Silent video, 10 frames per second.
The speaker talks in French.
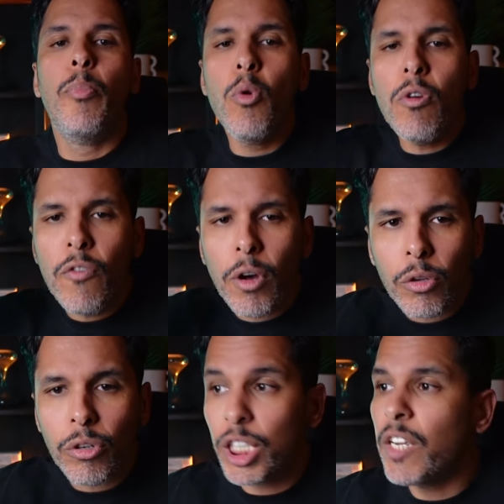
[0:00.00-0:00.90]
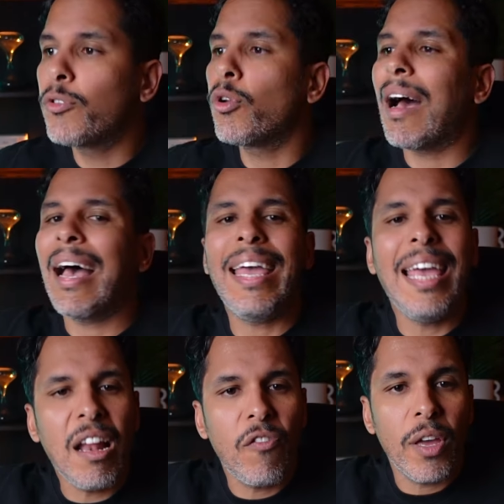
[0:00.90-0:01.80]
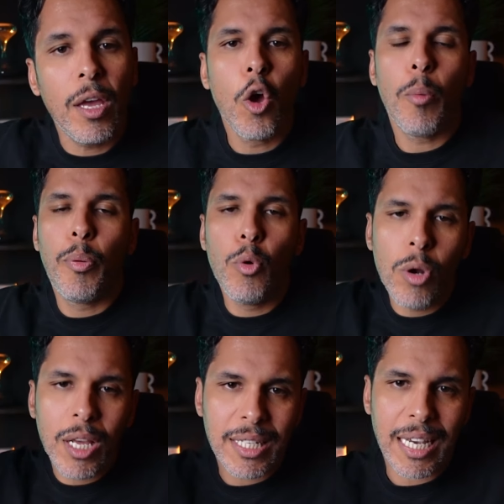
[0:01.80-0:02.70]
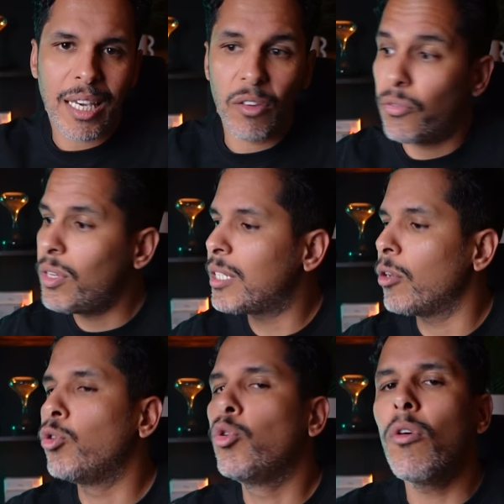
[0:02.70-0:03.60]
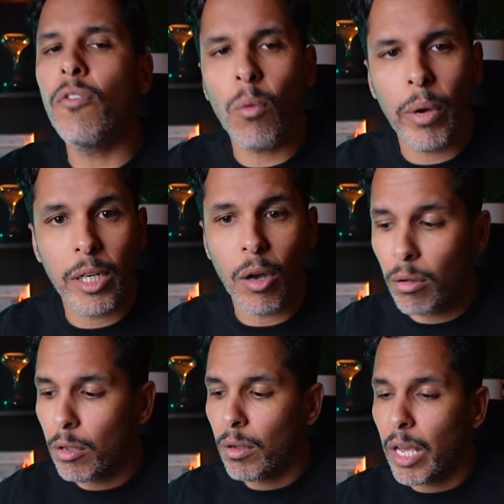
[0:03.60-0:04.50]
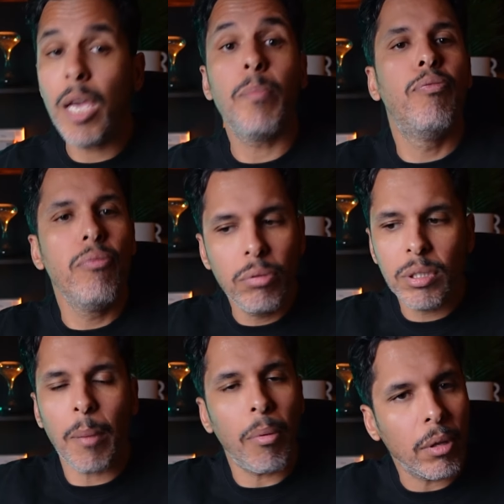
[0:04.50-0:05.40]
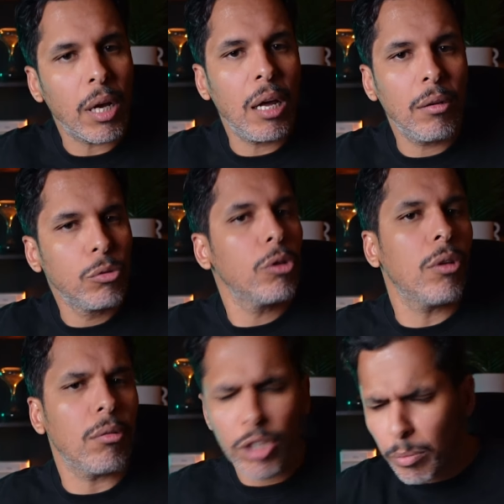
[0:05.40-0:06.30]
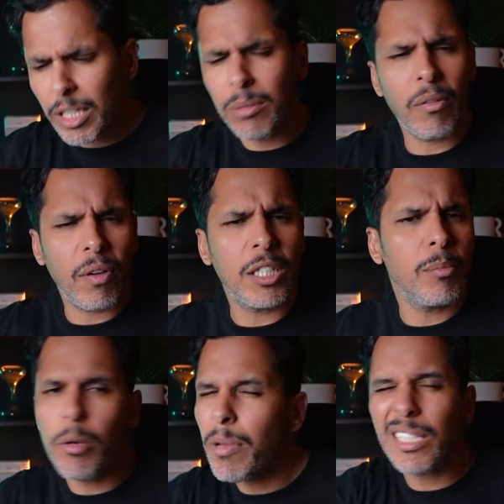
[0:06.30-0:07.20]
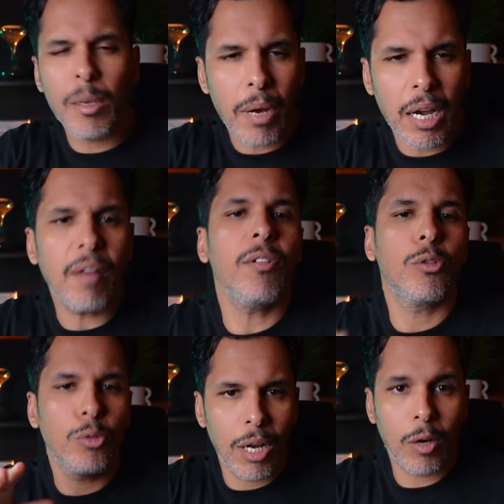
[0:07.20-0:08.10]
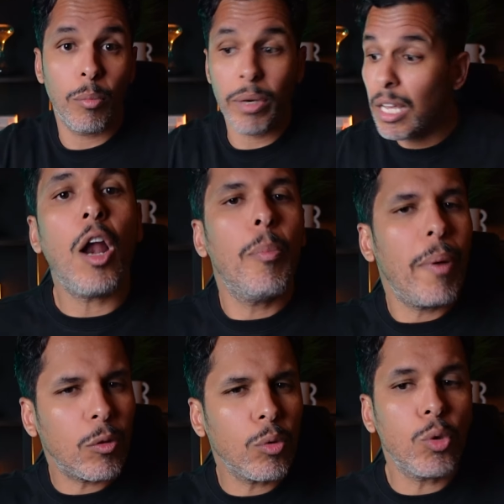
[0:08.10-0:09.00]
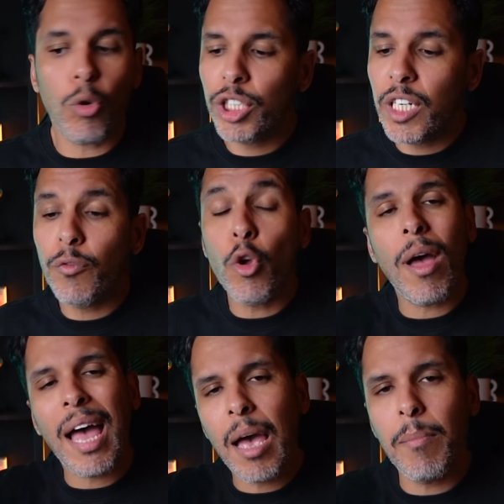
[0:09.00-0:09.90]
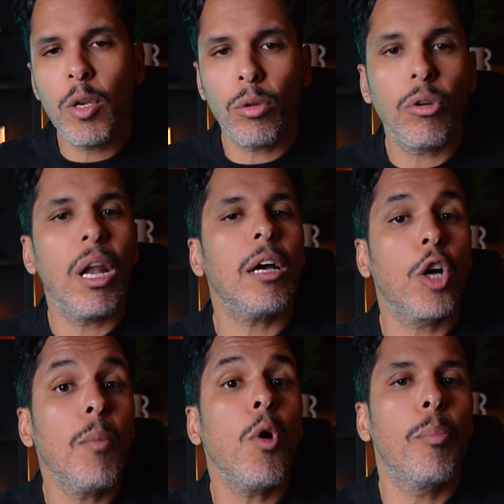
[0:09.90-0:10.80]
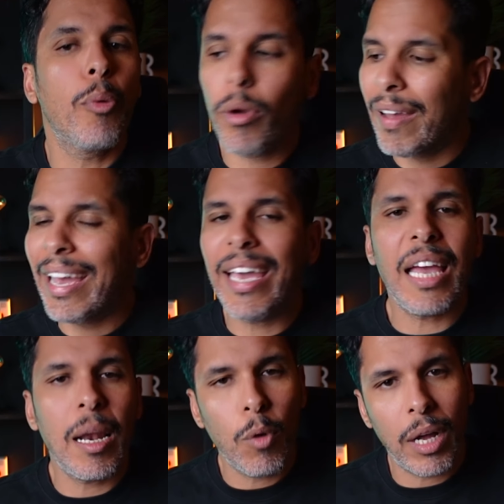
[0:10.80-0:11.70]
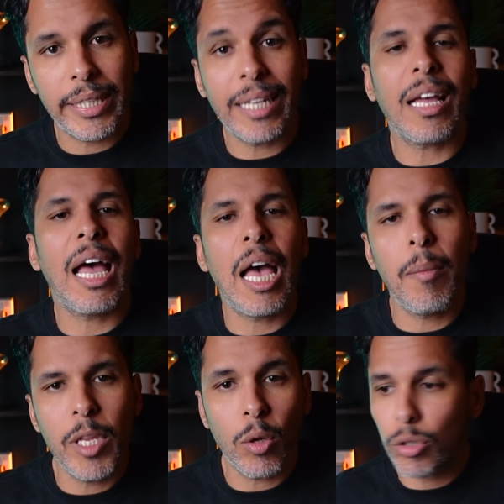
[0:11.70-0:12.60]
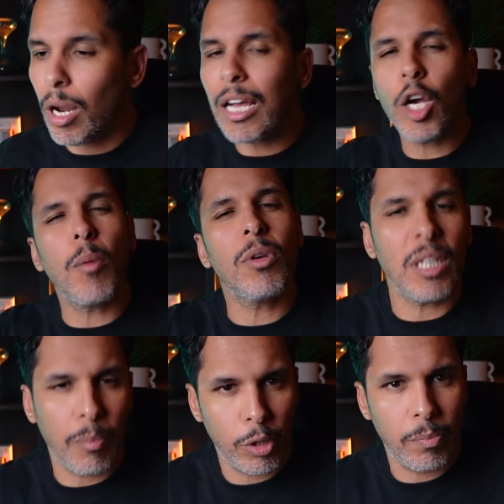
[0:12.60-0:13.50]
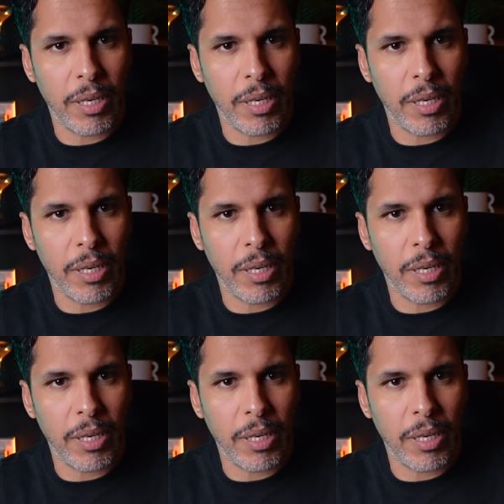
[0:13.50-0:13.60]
plus votre chiffre sera élevé, plus les sacrifices devront être grands et plus ça prendra de temps. Je sais pas si ma phrase est bonne, mais c'est pas grave, tu l'as compris. Alors partons sur le chiffre de 1 million de dollars. Comment on peut réellement atteindre 1 million de dollars Comment ça peut se